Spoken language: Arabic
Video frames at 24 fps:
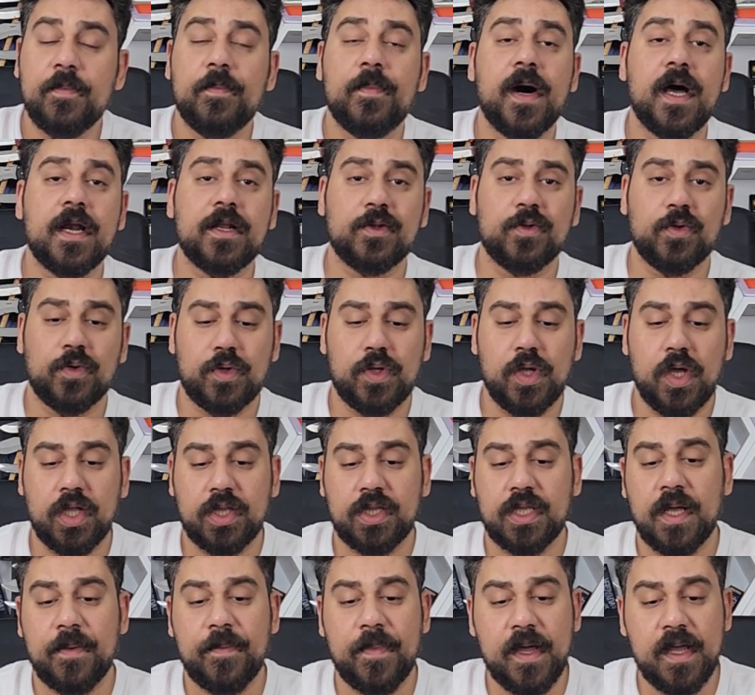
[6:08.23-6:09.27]
برضك
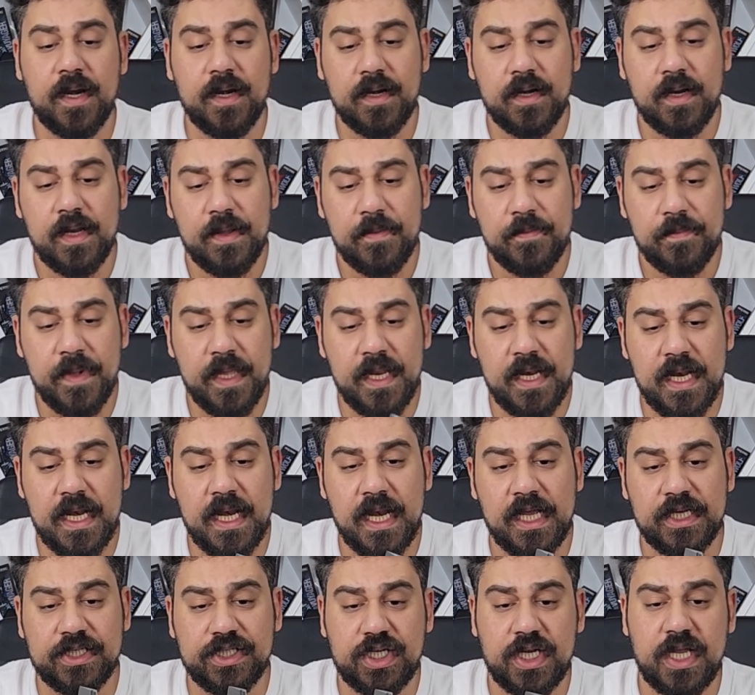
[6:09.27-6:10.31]
يعتبر من
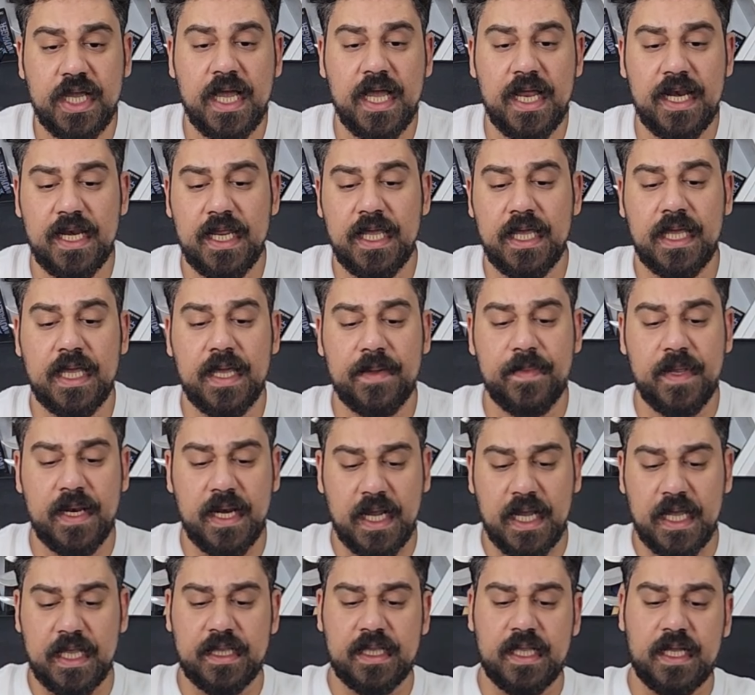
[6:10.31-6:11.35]
الاشكال الجميله
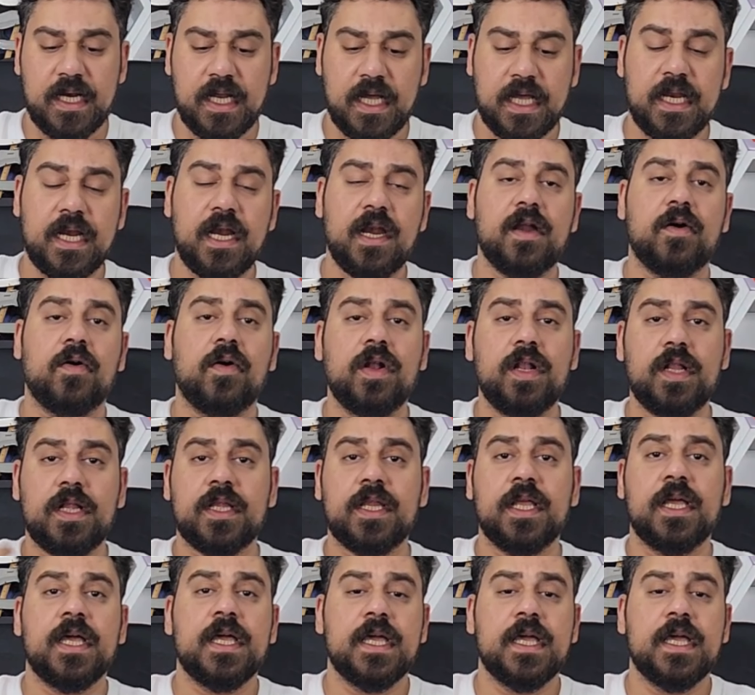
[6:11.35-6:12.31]
جدا لكن انا قلت